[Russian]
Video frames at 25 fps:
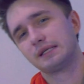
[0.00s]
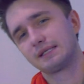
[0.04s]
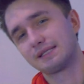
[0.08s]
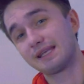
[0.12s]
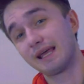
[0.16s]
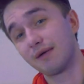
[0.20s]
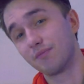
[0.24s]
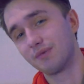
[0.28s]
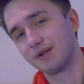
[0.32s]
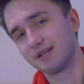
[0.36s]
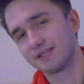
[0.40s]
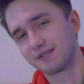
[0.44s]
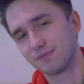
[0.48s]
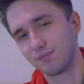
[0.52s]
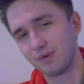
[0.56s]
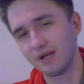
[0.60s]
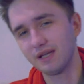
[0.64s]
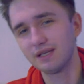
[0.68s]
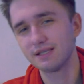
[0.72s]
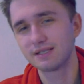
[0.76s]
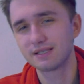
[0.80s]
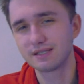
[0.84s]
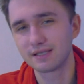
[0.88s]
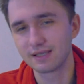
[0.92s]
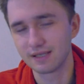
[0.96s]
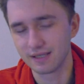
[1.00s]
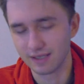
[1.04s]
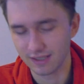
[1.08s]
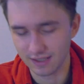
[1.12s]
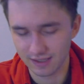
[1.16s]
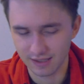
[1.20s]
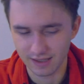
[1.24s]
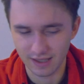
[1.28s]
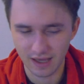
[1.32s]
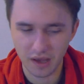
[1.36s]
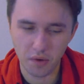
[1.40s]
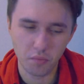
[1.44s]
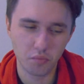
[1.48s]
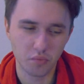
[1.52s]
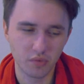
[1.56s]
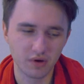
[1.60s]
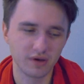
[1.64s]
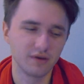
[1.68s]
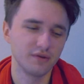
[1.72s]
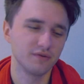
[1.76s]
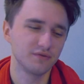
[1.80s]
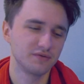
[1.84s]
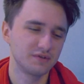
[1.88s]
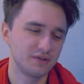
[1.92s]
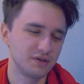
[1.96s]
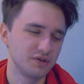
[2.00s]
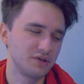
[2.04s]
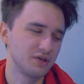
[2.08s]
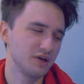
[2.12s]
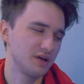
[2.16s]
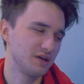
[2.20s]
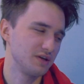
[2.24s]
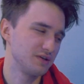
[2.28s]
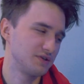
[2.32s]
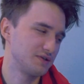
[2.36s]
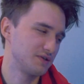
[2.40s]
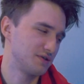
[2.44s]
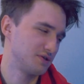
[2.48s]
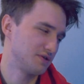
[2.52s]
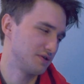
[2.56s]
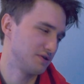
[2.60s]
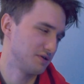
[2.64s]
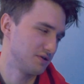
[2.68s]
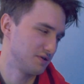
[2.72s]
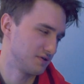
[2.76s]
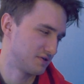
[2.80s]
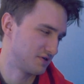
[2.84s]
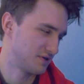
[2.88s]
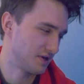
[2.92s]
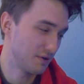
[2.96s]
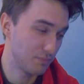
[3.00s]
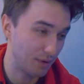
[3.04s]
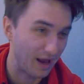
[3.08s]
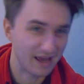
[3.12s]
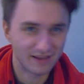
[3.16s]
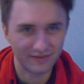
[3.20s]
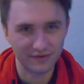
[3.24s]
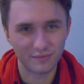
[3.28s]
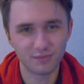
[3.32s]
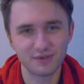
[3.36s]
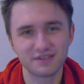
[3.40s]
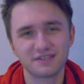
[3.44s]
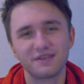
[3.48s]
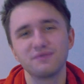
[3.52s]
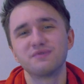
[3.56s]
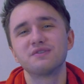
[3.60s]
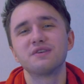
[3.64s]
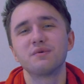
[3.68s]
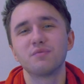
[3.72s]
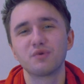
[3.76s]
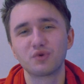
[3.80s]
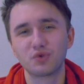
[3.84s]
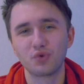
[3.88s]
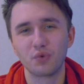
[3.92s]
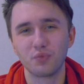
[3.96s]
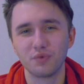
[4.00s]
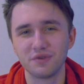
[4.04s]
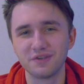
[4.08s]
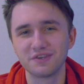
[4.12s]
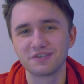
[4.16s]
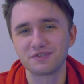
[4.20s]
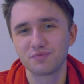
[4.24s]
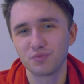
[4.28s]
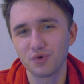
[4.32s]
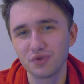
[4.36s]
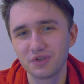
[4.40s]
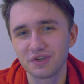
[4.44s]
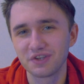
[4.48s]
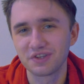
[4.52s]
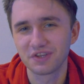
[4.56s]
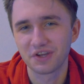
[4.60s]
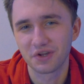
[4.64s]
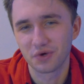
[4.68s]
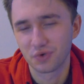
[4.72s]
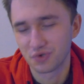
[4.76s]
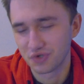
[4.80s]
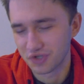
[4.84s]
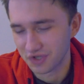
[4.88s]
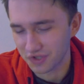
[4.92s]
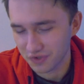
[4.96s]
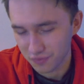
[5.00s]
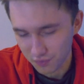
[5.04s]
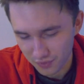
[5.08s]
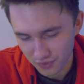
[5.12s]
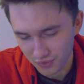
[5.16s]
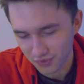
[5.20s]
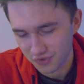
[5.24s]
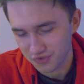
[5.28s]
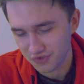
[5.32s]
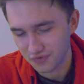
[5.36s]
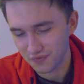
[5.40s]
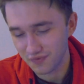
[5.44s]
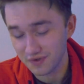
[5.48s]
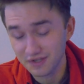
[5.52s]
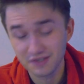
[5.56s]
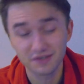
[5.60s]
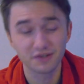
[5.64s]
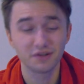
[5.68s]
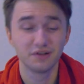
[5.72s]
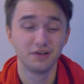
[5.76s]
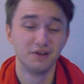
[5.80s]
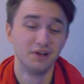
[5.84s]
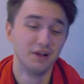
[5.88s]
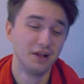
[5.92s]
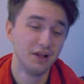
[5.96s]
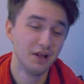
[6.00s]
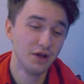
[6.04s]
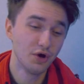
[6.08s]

Cyberspace, и там мы встречались э, с ребятами, со всеми, кто меня смотрит, короче, это было очень весело.